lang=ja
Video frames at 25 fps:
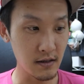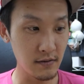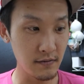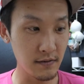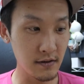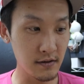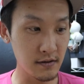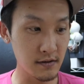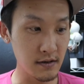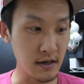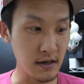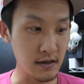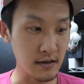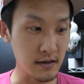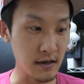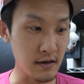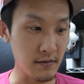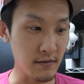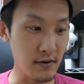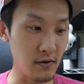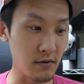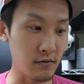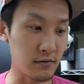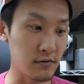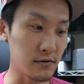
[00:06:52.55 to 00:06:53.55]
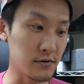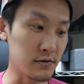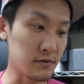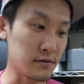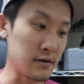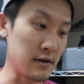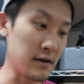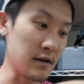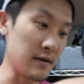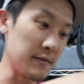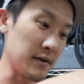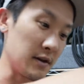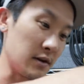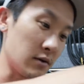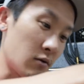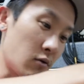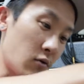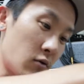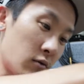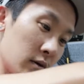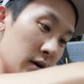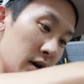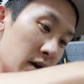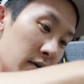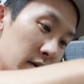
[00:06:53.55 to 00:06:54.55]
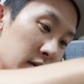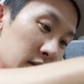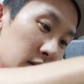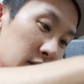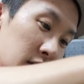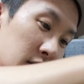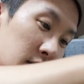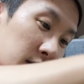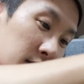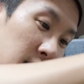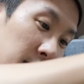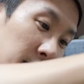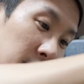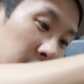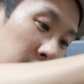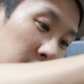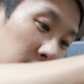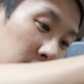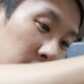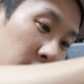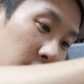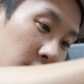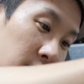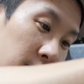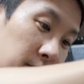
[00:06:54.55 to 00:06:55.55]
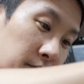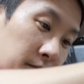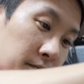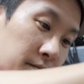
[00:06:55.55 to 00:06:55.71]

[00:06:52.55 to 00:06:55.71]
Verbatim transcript: フィルター径は67ミリ。口径は小さめですよ。